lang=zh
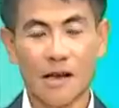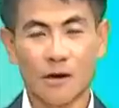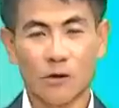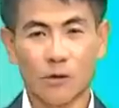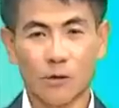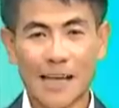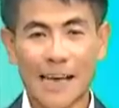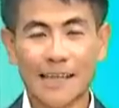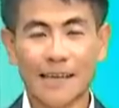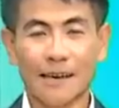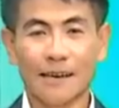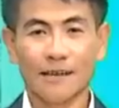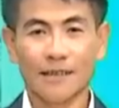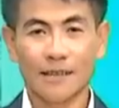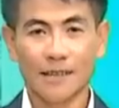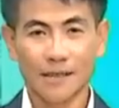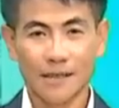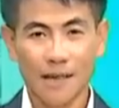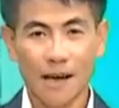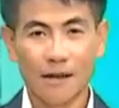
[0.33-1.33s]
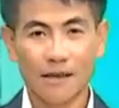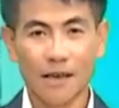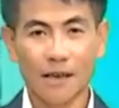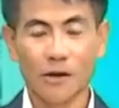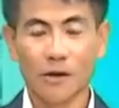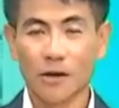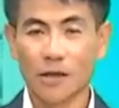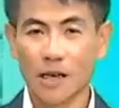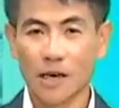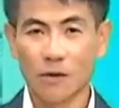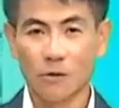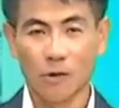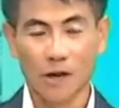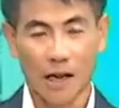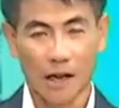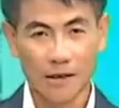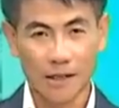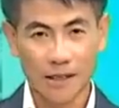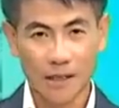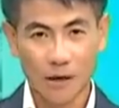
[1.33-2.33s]
古代的二十四孝呢有割骨
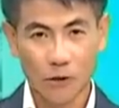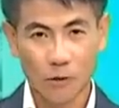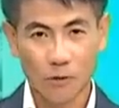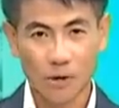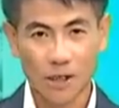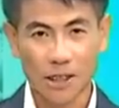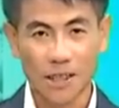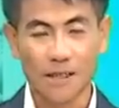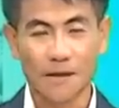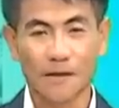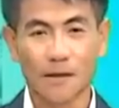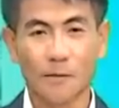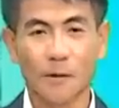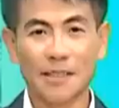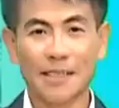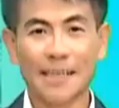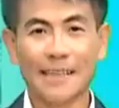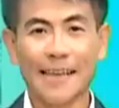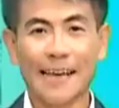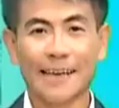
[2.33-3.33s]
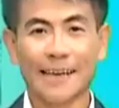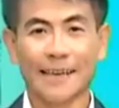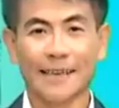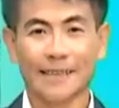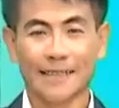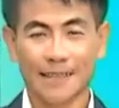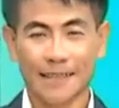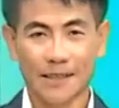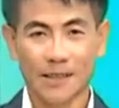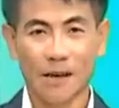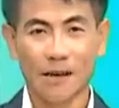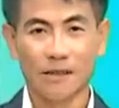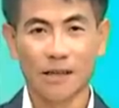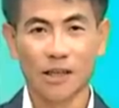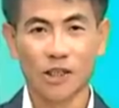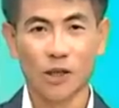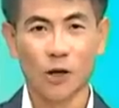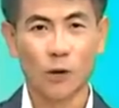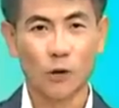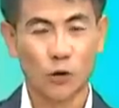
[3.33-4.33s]
疗亲的故事，那么现代的二十四孝
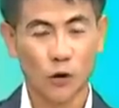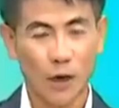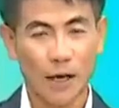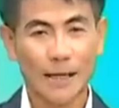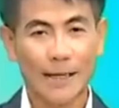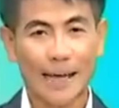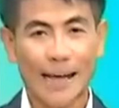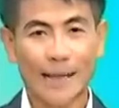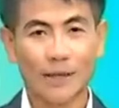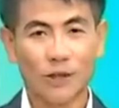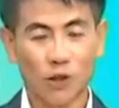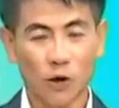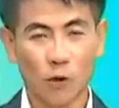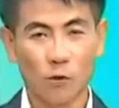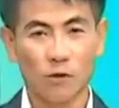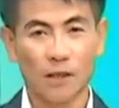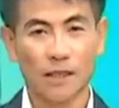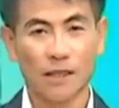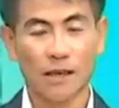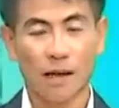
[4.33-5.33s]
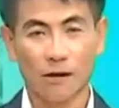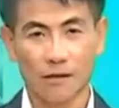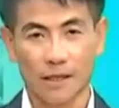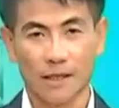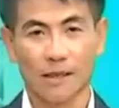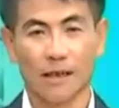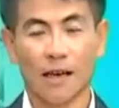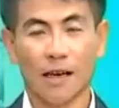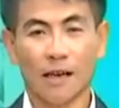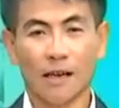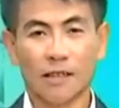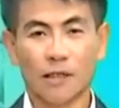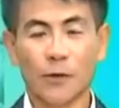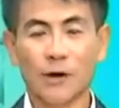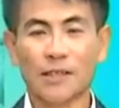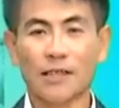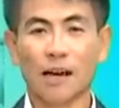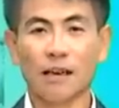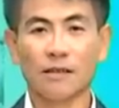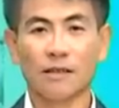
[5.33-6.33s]
呢只有捐肝救母的孝子。这
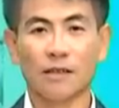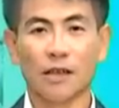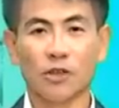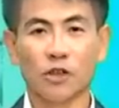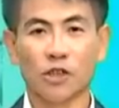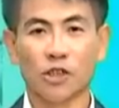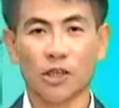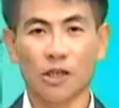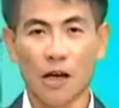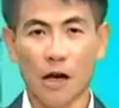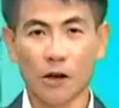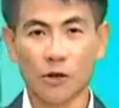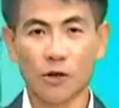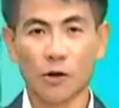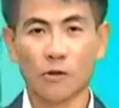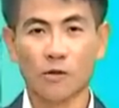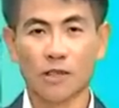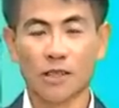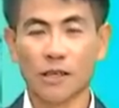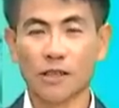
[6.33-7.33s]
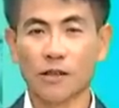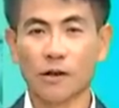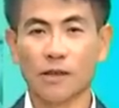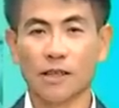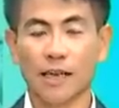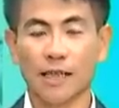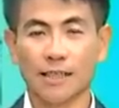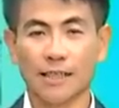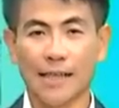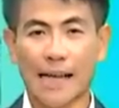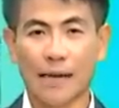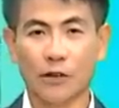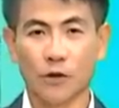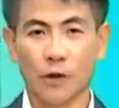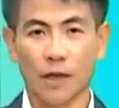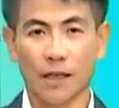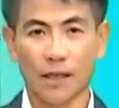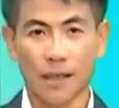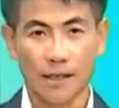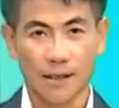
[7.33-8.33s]
位孝子呢就是高雄正修科技大
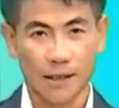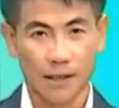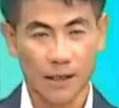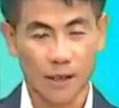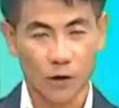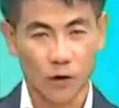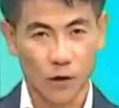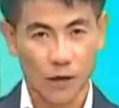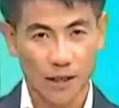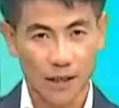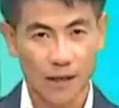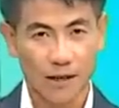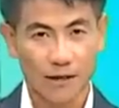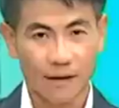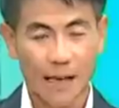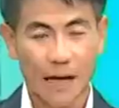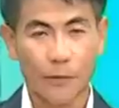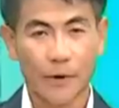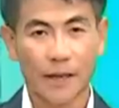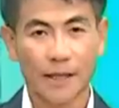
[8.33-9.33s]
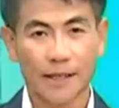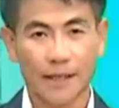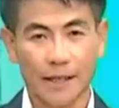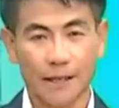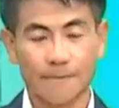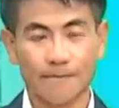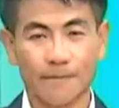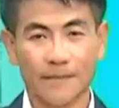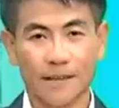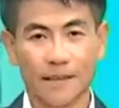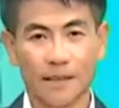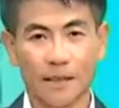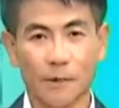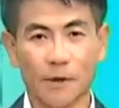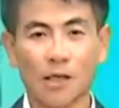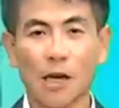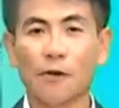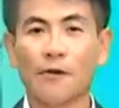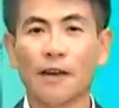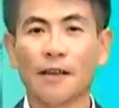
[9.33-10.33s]
学电子系的学生赖维庭。那么
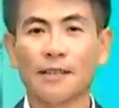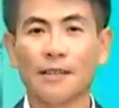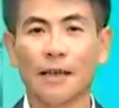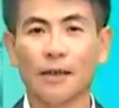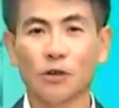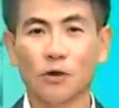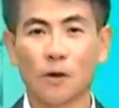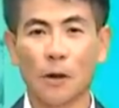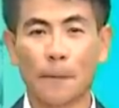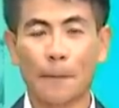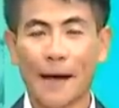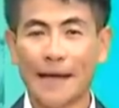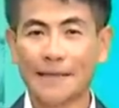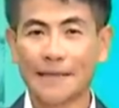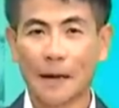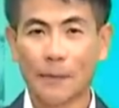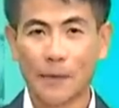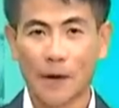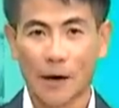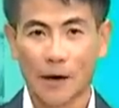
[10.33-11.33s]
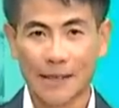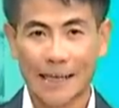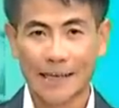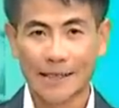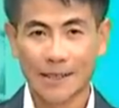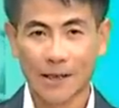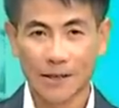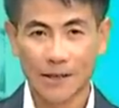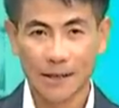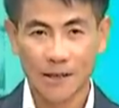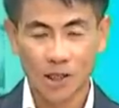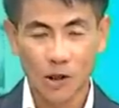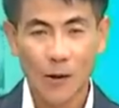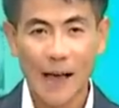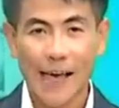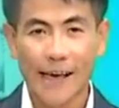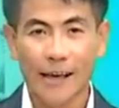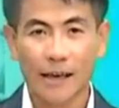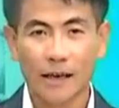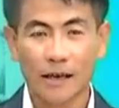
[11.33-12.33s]
校方今天除了颁奖表扬他的孝心之
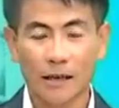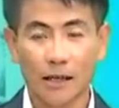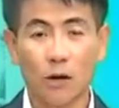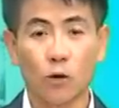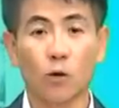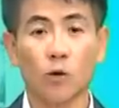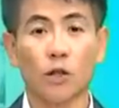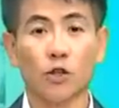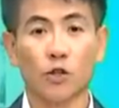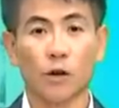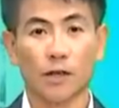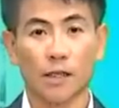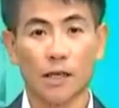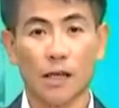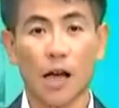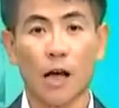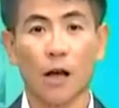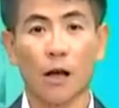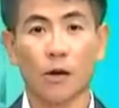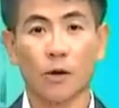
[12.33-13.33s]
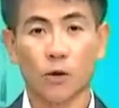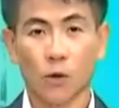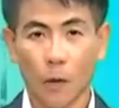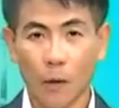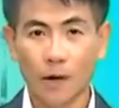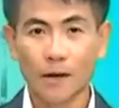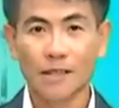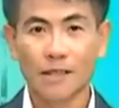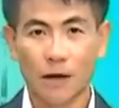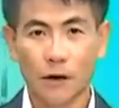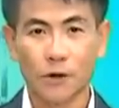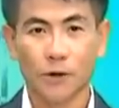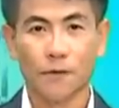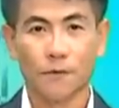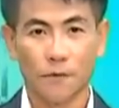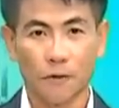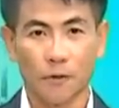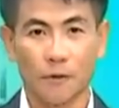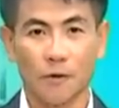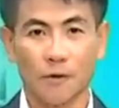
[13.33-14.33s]
外，也鼓励学生要多孝顺
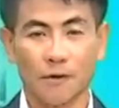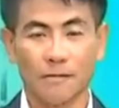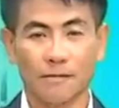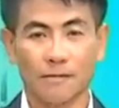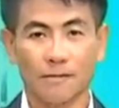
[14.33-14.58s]
父母。